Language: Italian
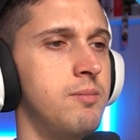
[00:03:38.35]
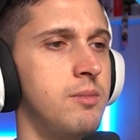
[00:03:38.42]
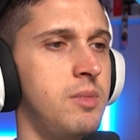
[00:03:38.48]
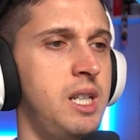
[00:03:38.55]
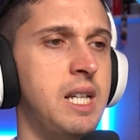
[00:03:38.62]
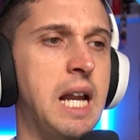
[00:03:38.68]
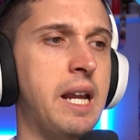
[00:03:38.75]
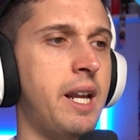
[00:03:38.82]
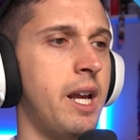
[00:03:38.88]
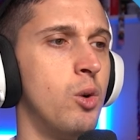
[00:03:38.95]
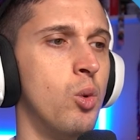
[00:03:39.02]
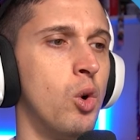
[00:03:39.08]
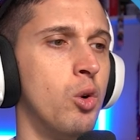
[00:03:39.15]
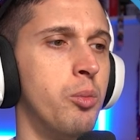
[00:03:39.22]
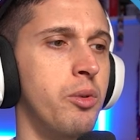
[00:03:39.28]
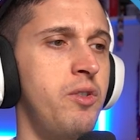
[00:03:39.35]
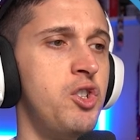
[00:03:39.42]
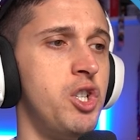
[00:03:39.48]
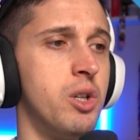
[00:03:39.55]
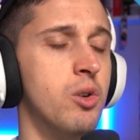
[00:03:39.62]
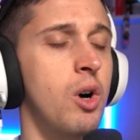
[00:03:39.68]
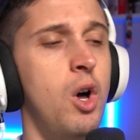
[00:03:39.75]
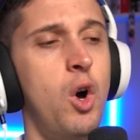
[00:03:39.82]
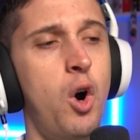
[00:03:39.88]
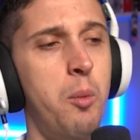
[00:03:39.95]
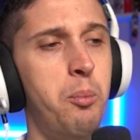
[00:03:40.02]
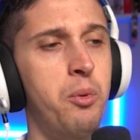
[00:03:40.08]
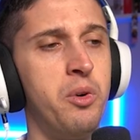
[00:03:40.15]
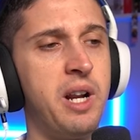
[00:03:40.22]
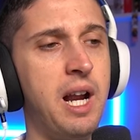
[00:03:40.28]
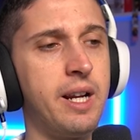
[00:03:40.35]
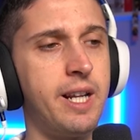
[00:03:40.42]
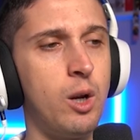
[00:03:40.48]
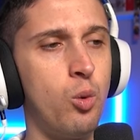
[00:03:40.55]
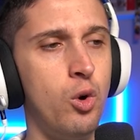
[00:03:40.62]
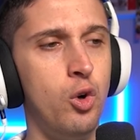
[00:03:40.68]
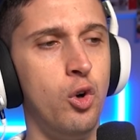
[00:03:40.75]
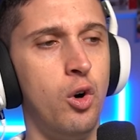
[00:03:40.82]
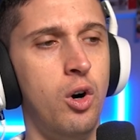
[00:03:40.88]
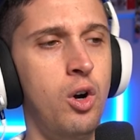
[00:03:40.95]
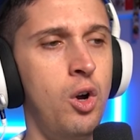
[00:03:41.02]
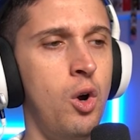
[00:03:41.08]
Direi che è il luogo più vicino. Oppure anche quello